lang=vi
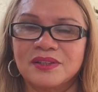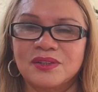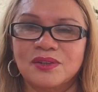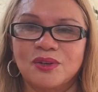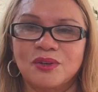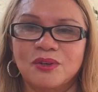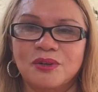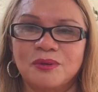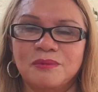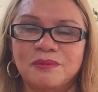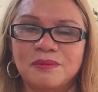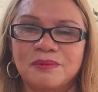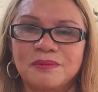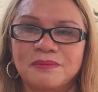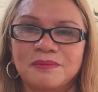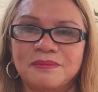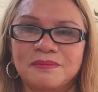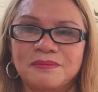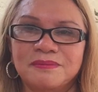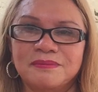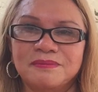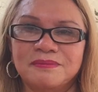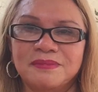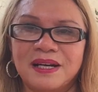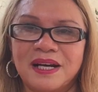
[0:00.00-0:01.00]
rồi
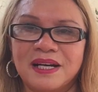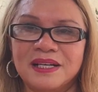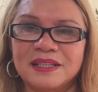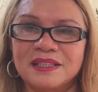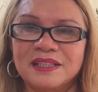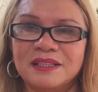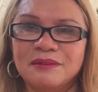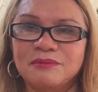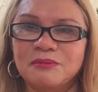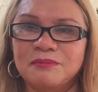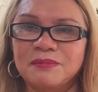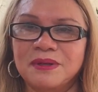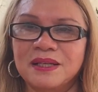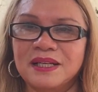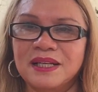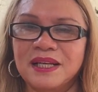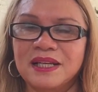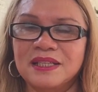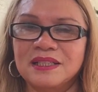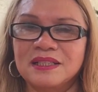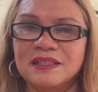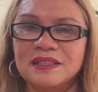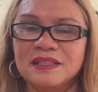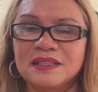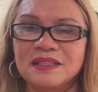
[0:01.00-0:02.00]
bạn viết một bên
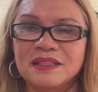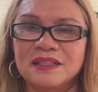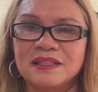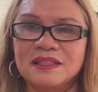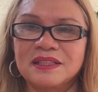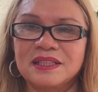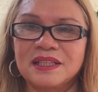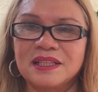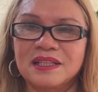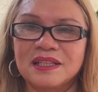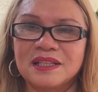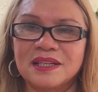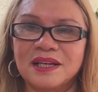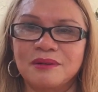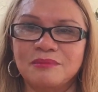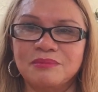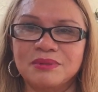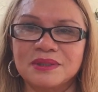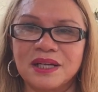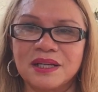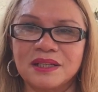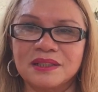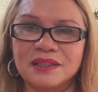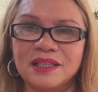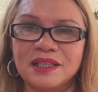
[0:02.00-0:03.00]
là những những gì không
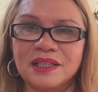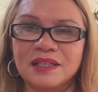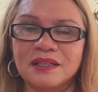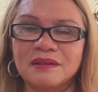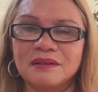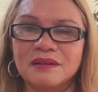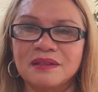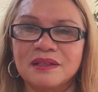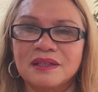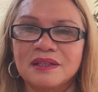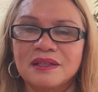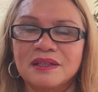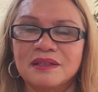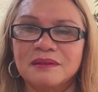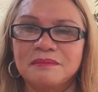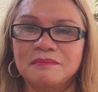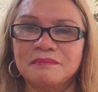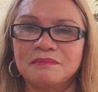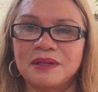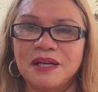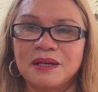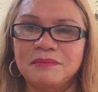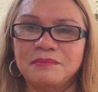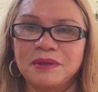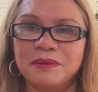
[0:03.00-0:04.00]
cần thiết
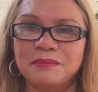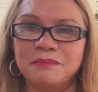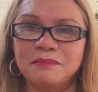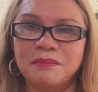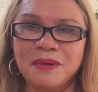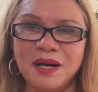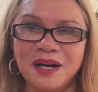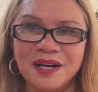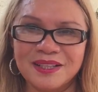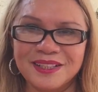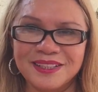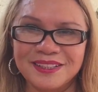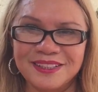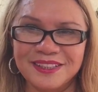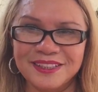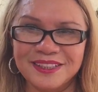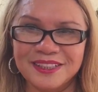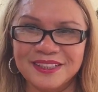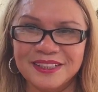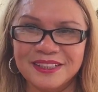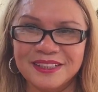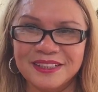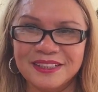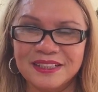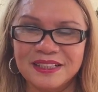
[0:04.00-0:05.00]
và mình bớt được
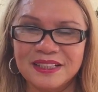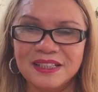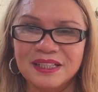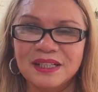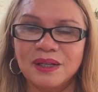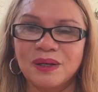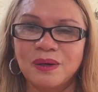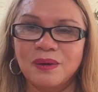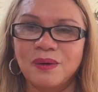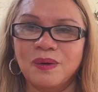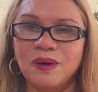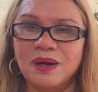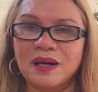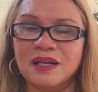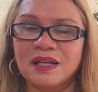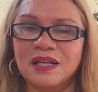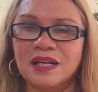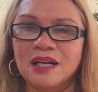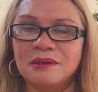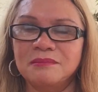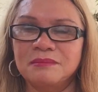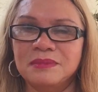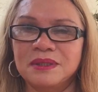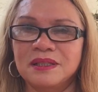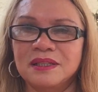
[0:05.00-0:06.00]
hoặc
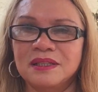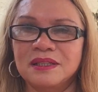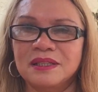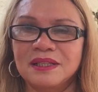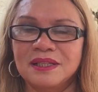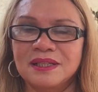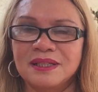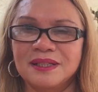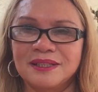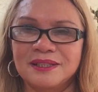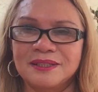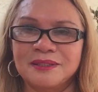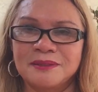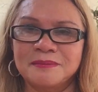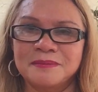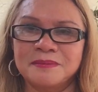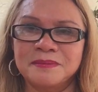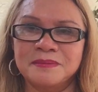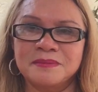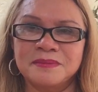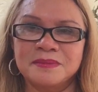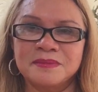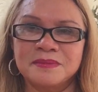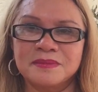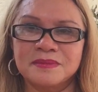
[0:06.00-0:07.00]
là mình
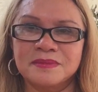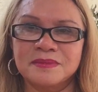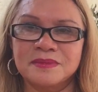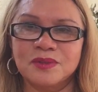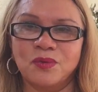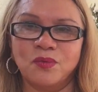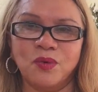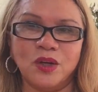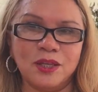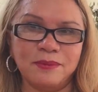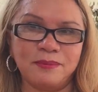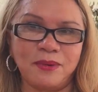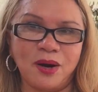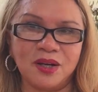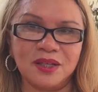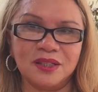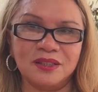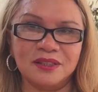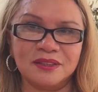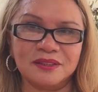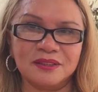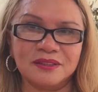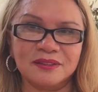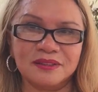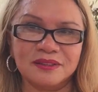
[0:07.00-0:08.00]
um, hủy bỏ
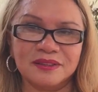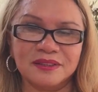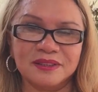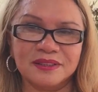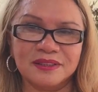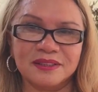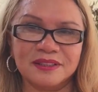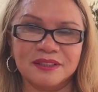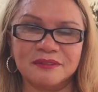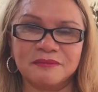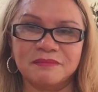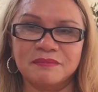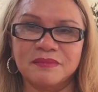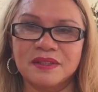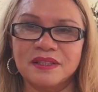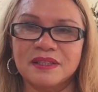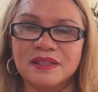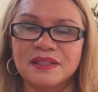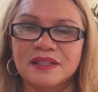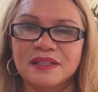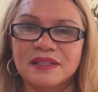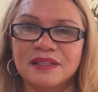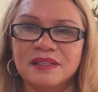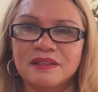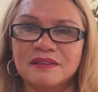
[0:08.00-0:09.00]
được
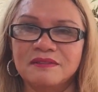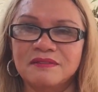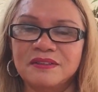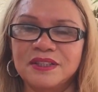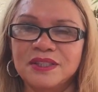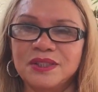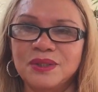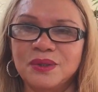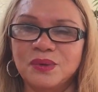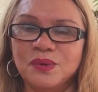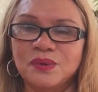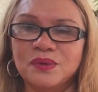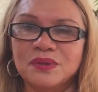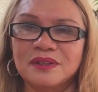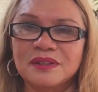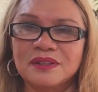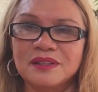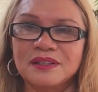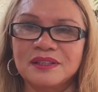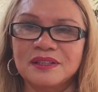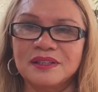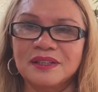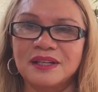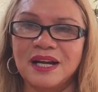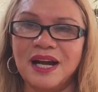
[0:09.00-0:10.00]
ví dụ
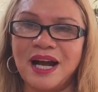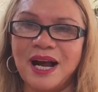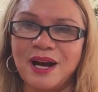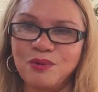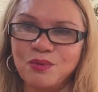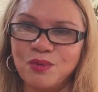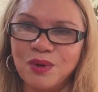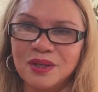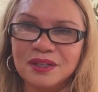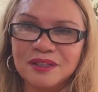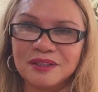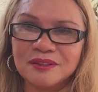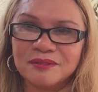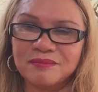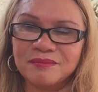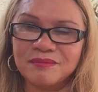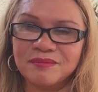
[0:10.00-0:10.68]
áo quần